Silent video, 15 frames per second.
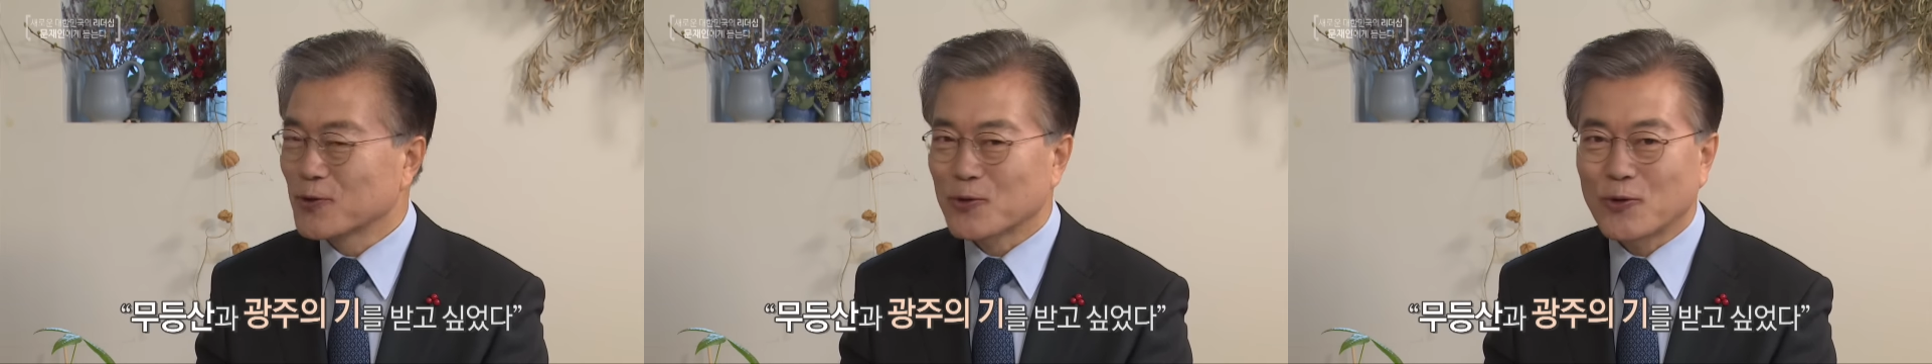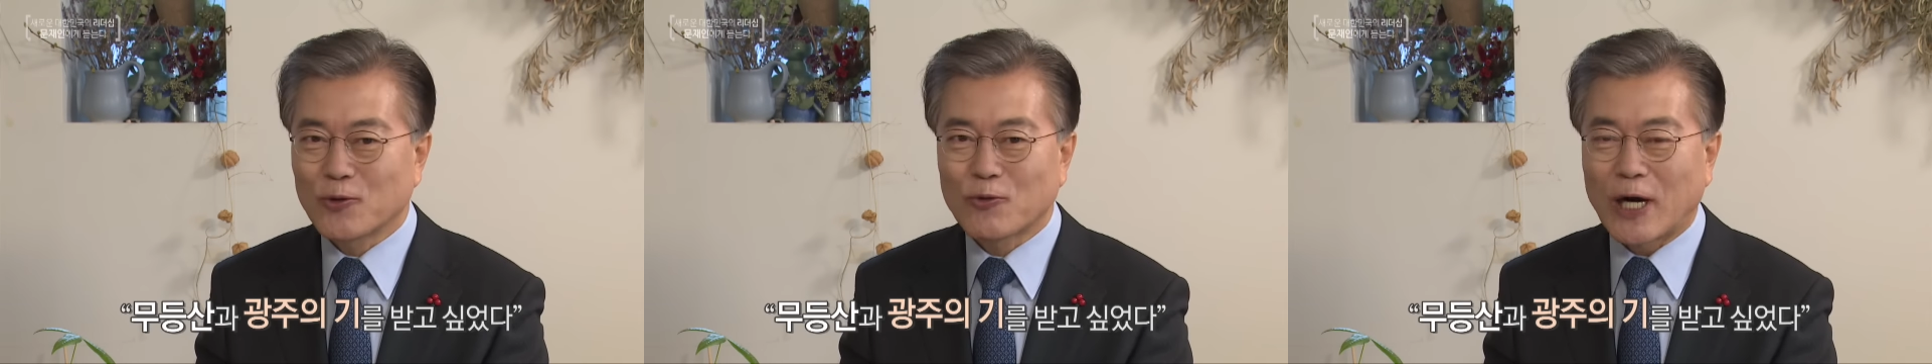
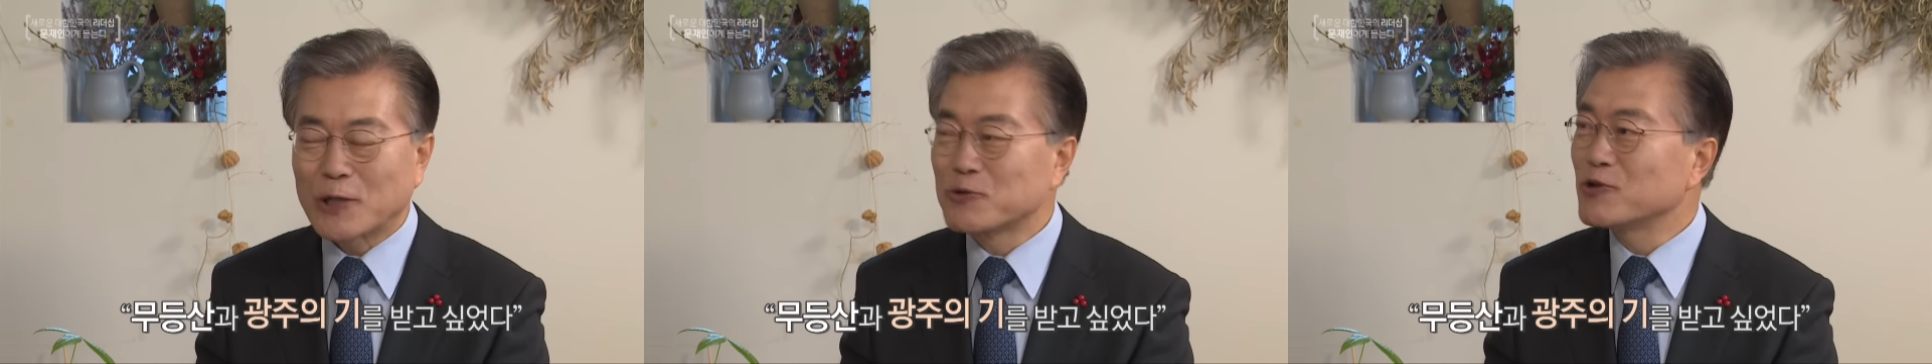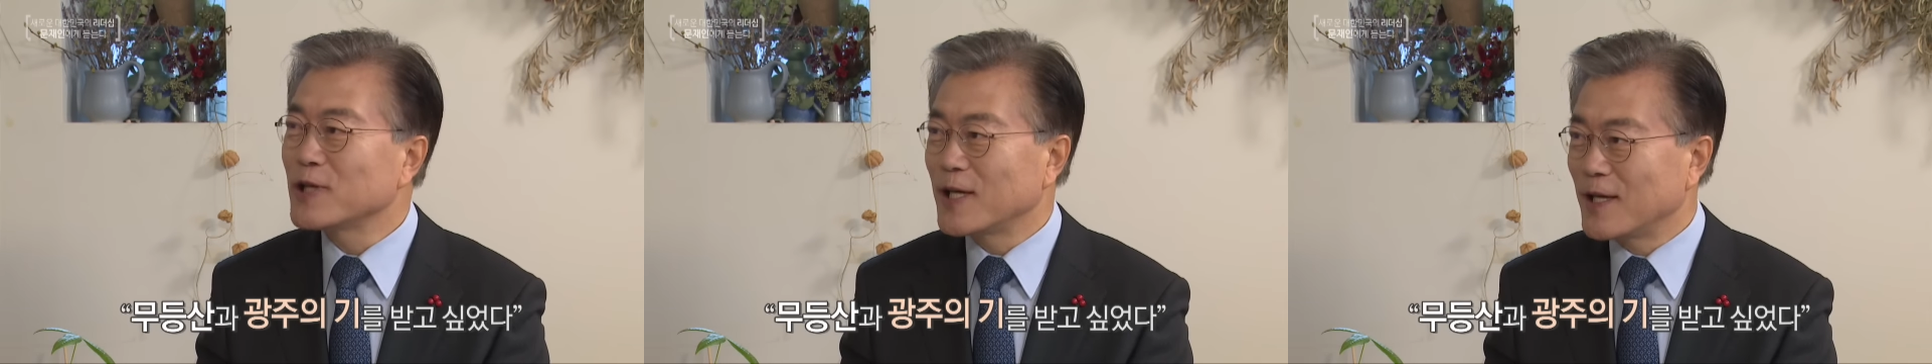또
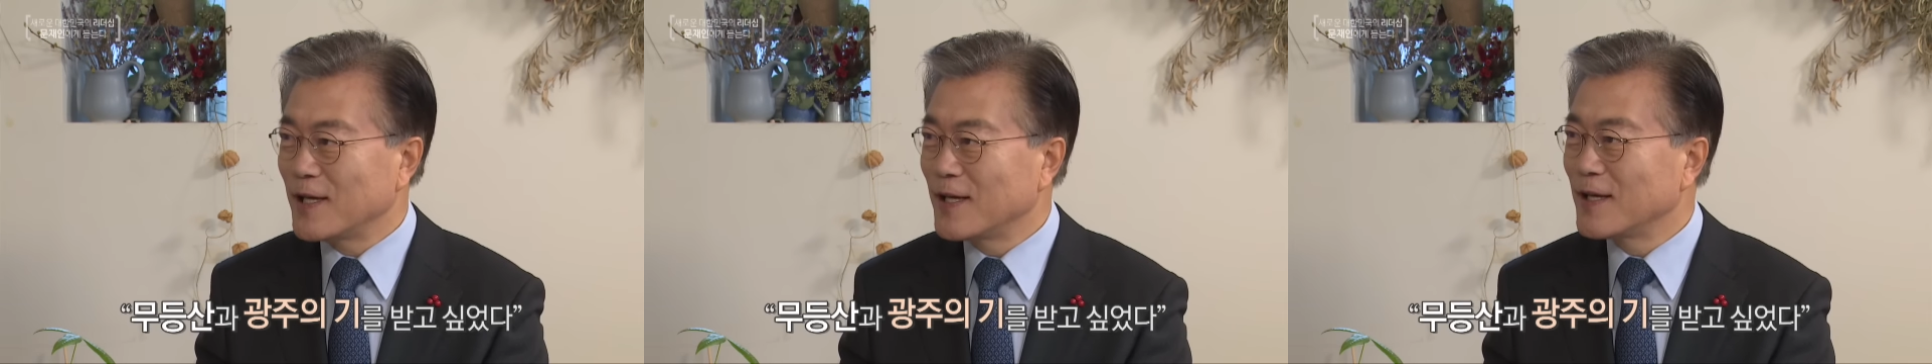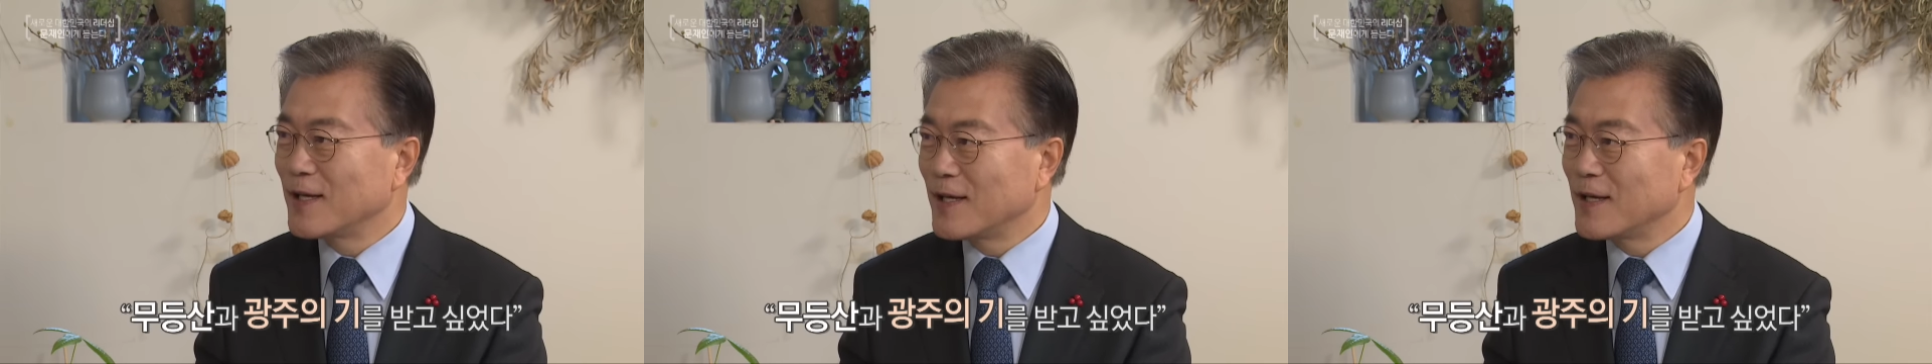광주의
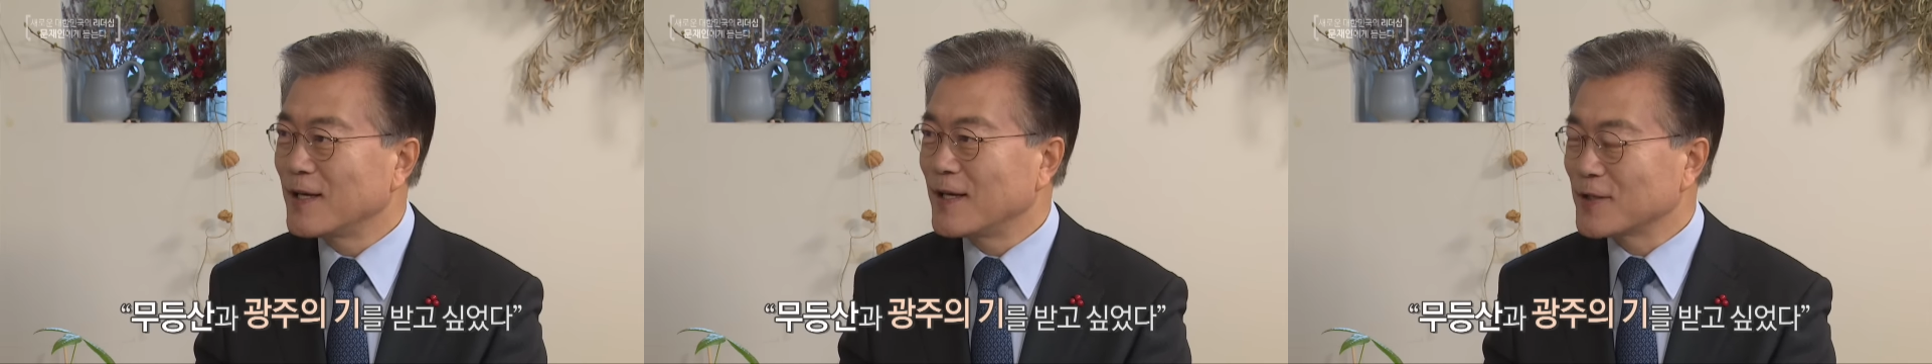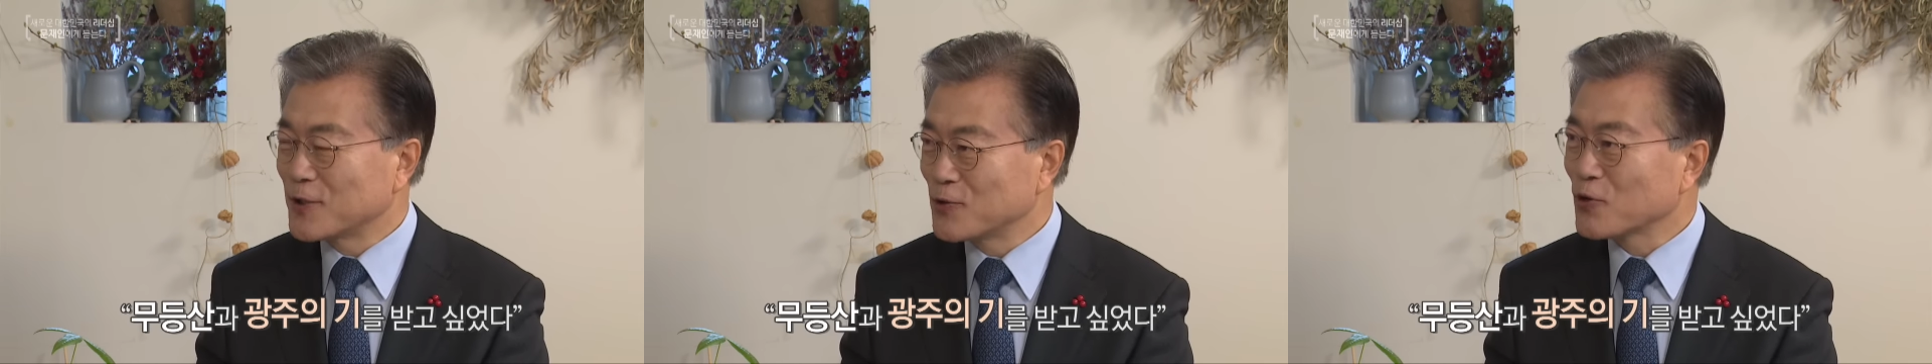
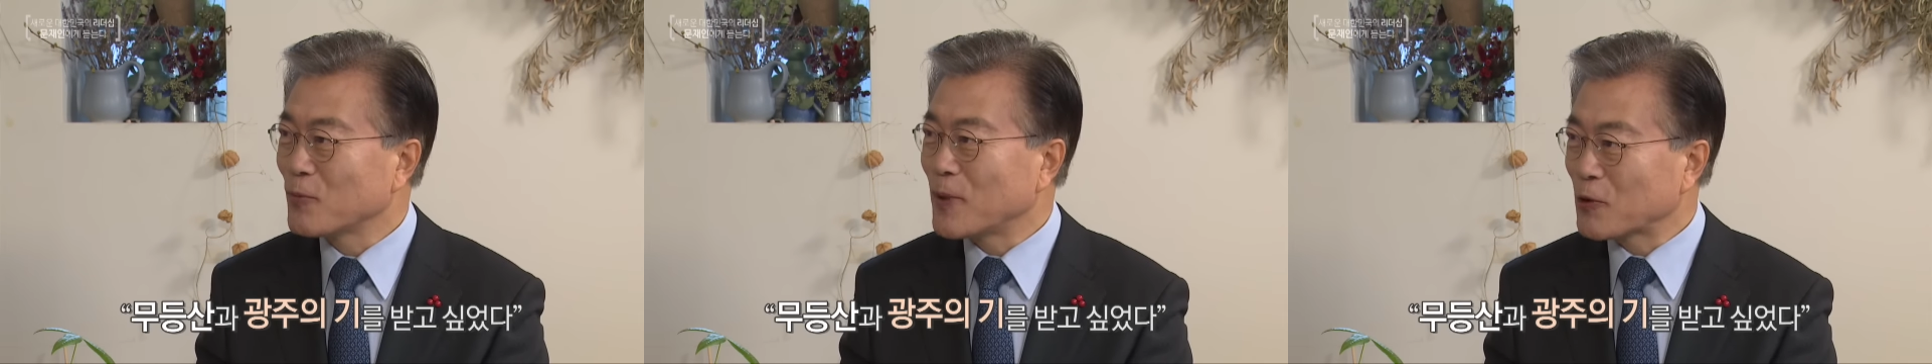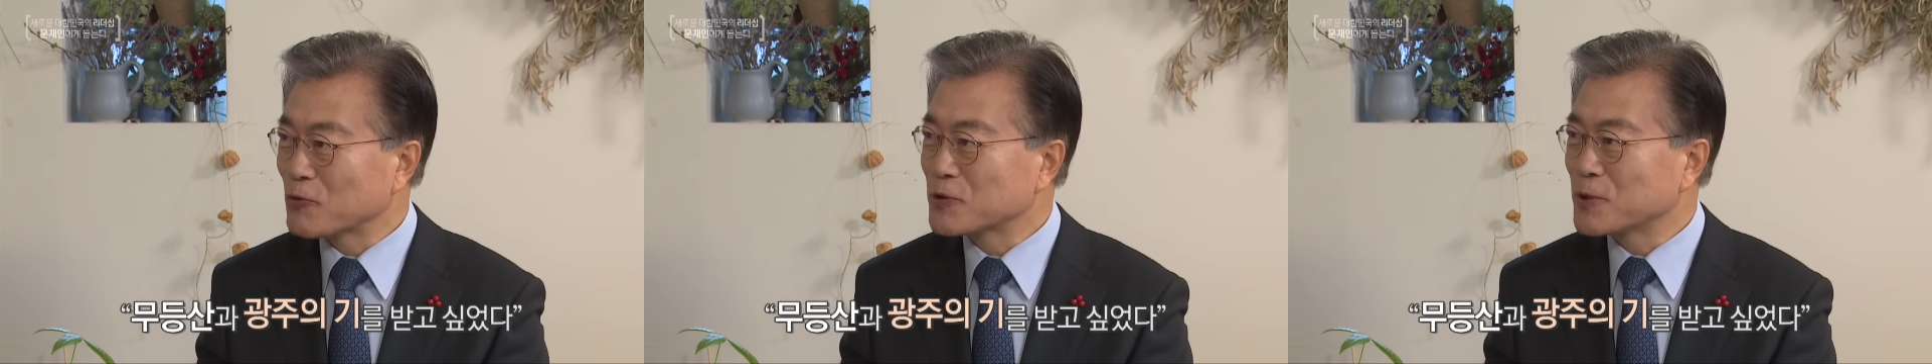기도 받고